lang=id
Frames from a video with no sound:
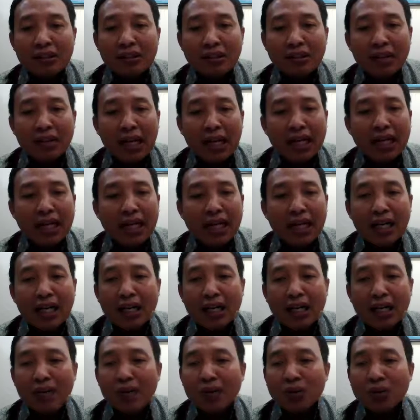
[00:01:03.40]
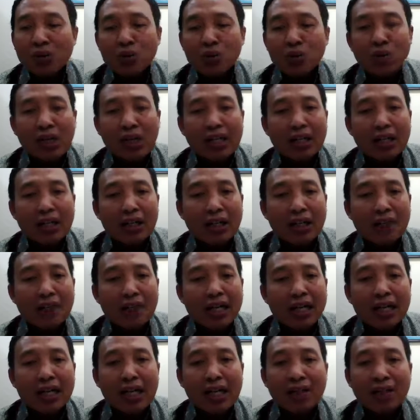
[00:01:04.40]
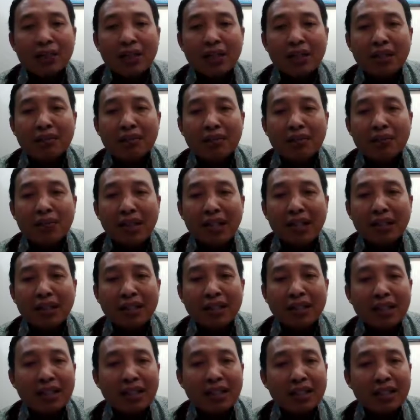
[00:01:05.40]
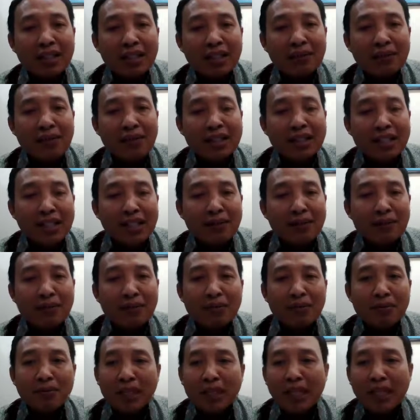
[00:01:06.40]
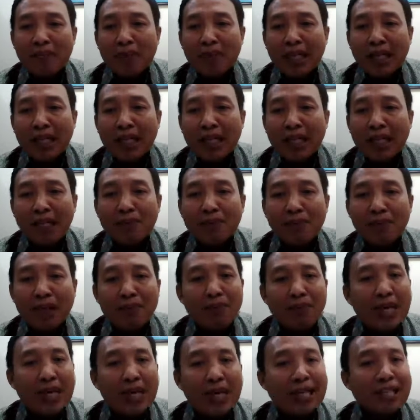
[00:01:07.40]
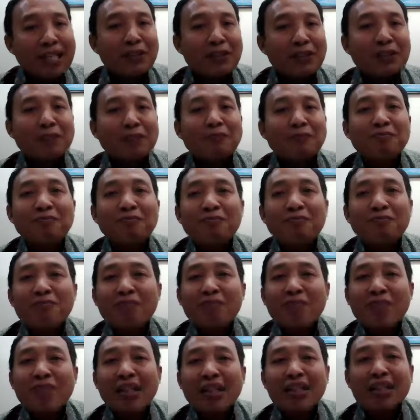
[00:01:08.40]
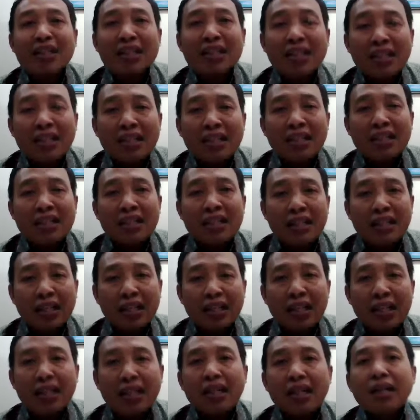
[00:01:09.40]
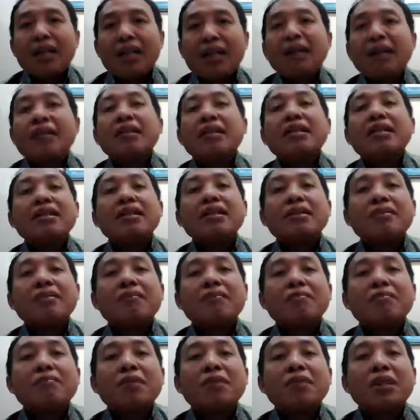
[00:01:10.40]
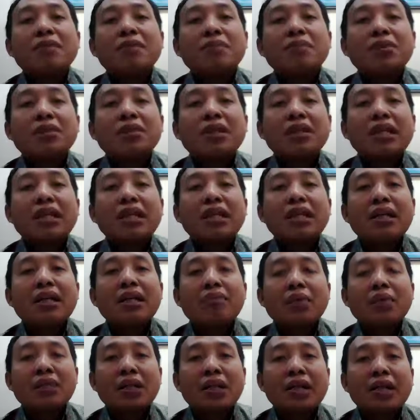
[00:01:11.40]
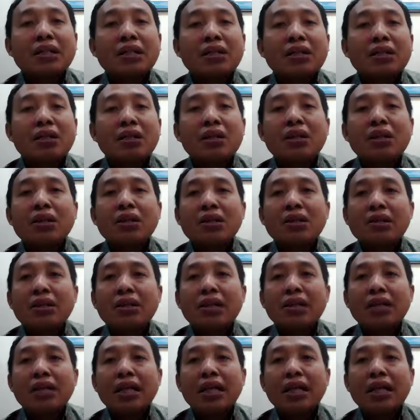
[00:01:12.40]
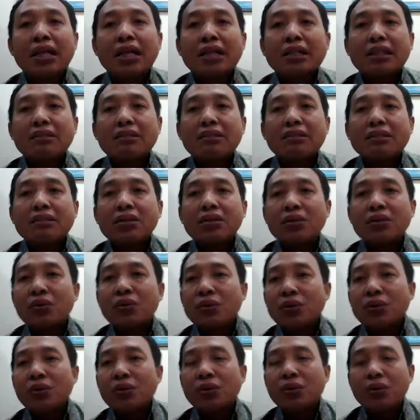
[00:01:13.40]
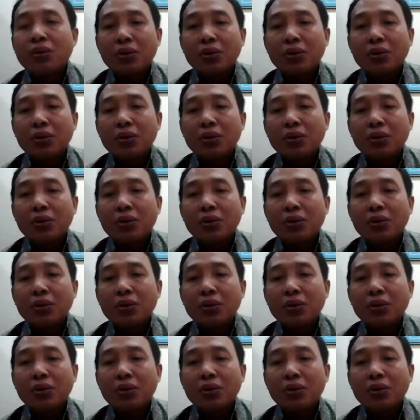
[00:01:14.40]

agak-agak nama susah kalau nama lengkapnya lebih baik lebih senang dengan panggilan Pak Black gitu. Uh, Ibu Tri, moderator dan seluruh